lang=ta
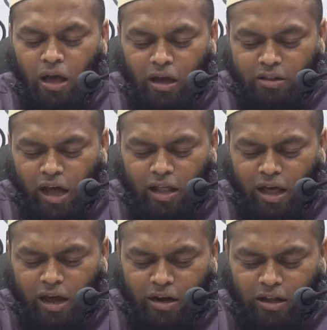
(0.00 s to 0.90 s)

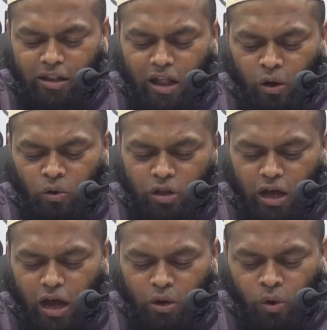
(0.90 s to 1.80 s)
கத்தாதார் அலி அல்லாஹு
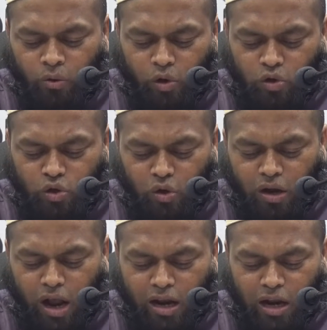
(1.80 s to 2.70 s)
தாலானு அவர்கள்
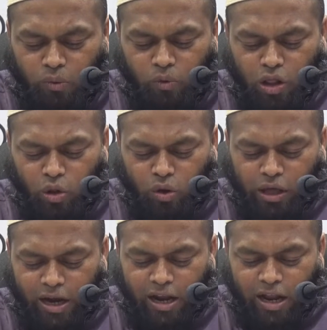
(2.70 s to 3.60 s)
சொல்கிறார்கள்
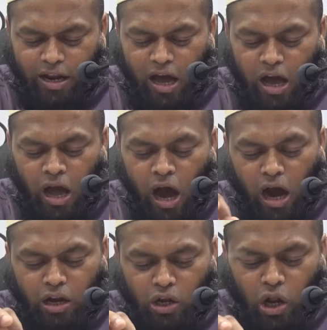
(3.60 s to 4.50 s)
வதுக்கிரலனா
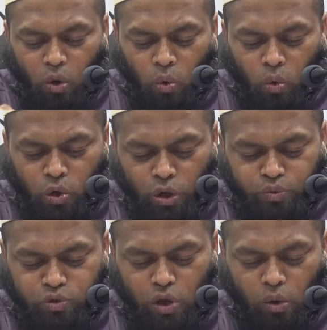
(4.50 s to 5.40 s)
அன்னஹு
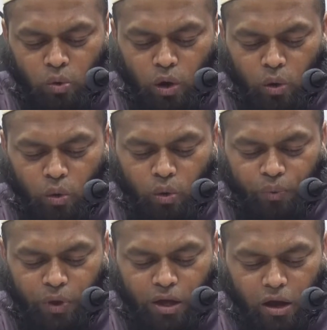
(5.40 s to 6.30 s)
யுஃப்ஸஹு லஹு
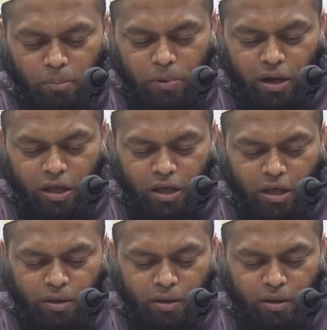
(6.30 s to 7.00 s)
ஃபீ